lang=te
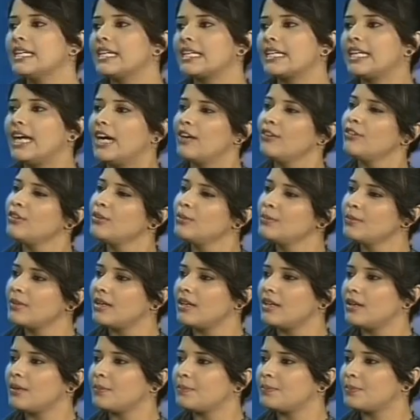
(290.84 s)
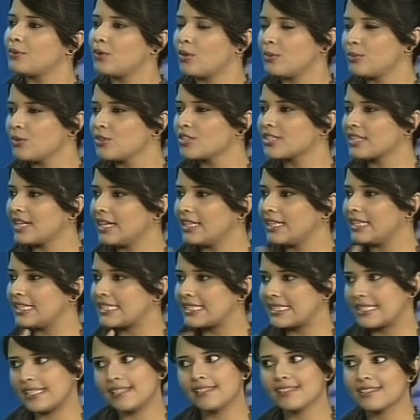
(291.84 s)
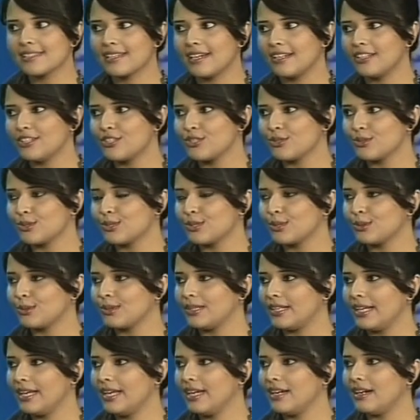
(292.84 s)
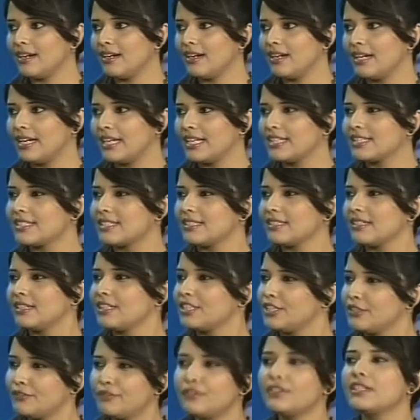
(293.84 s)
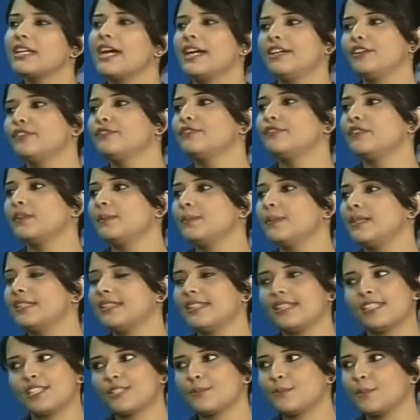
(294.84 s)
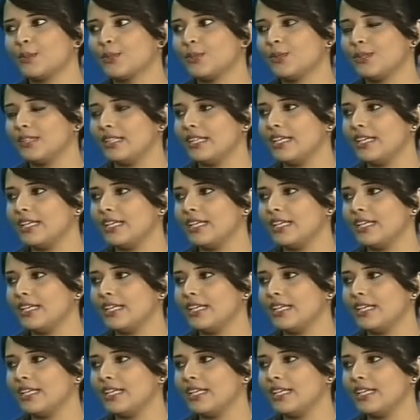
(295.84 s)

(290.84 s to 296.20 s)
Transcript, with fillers: గౌరవం ప్రోమోస్ కానీ స్టిల్స్ కానీ చూస్తుంటే ఇట్స్ డిఫరెంట్ కైండ్ ఆఫ్ ఫిల్మ్ అని తెలిసిపోతుంది